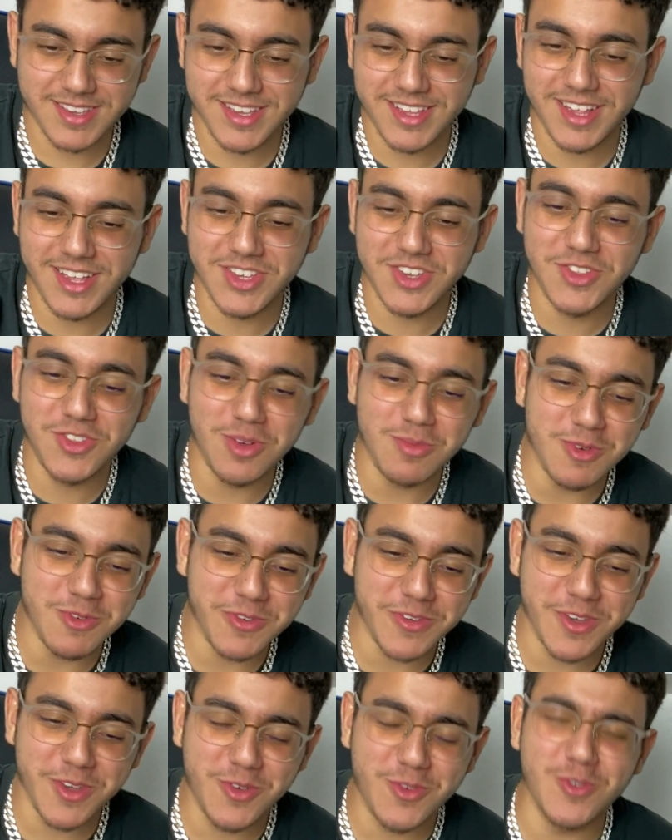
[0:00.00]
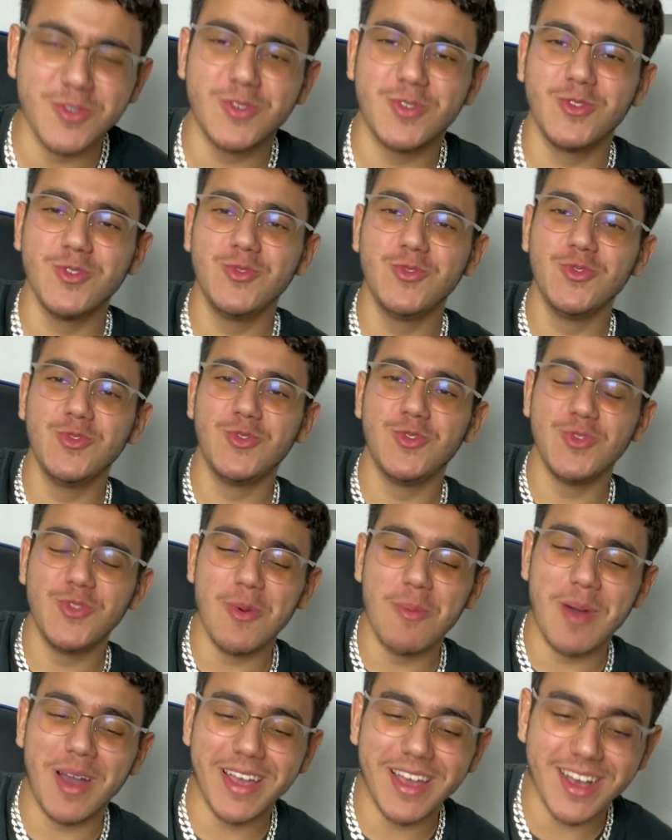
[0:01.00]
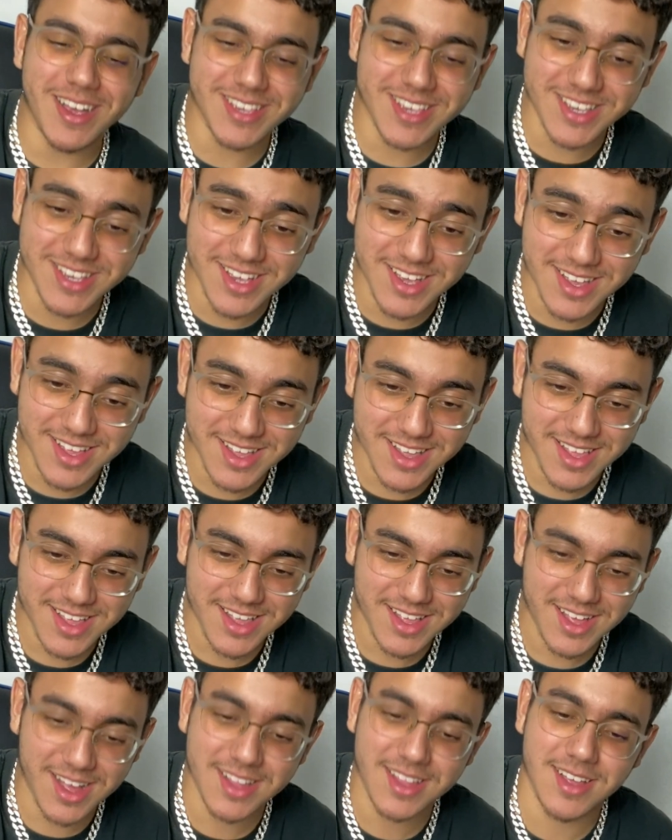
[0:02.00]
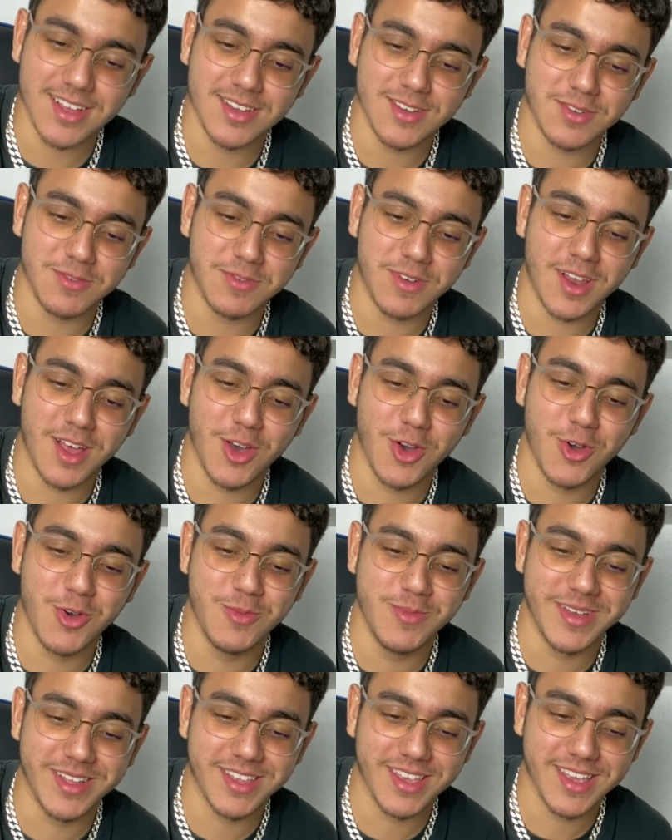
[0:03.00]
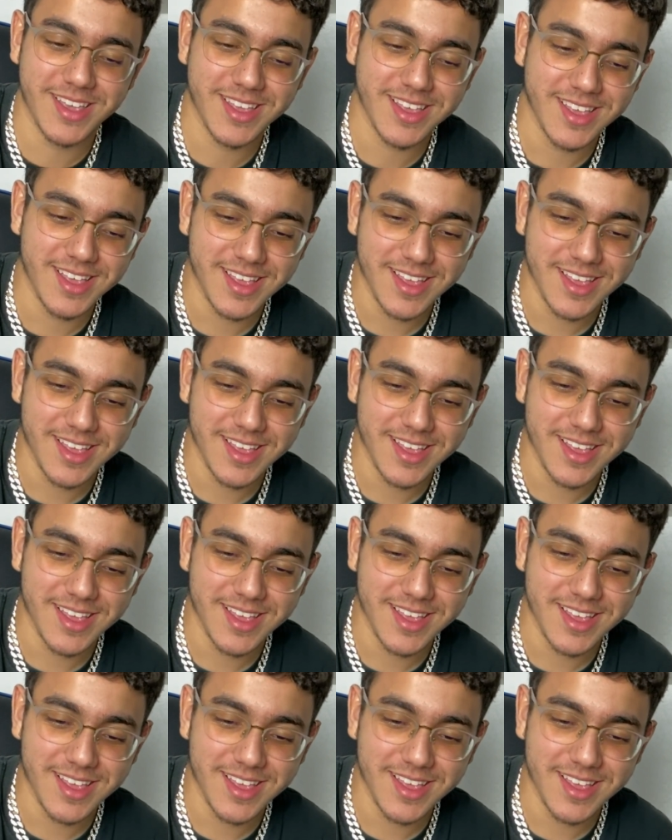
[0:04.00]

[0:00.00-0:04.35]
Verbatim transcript: Il a dit dans mon frigo que du jus de bagarre, c'est ça Attends, on va la remettre.